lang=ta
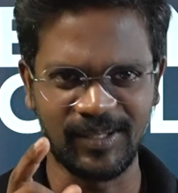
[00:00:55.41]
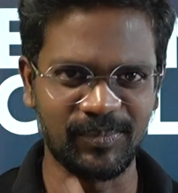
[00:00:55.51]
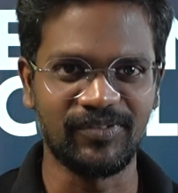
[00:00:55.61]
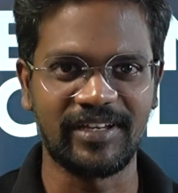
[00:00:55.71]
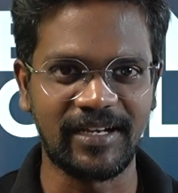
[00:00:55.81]

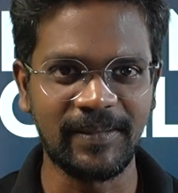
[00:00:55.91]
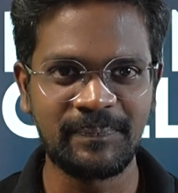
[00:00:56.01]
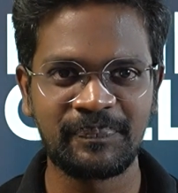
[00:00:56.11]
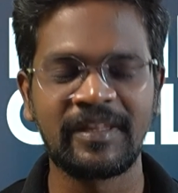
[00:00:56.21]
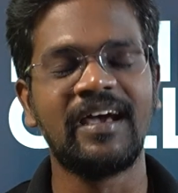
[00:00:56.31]
நம்புவீங்களா
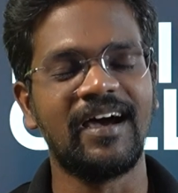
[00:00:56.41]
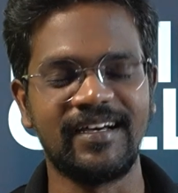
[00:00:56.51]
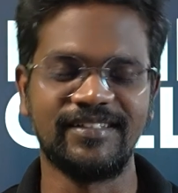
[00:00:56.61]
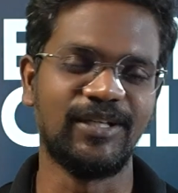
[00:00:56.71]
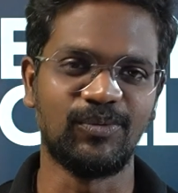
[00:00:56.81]

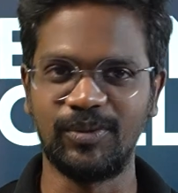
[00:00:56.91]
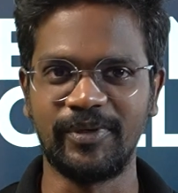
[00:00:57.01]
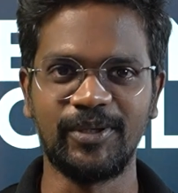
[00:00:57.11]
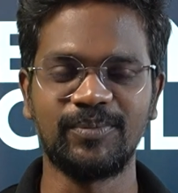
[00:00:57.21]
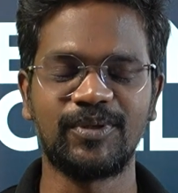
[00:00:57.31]
அதுதான்
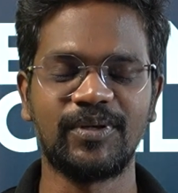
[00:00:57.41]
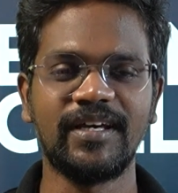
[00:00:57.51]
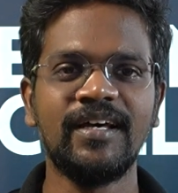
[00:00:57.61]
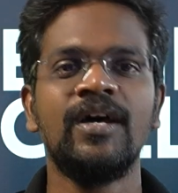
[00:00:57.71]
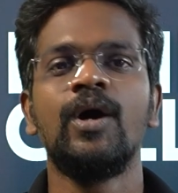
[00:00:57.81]
உண்மையும் கூட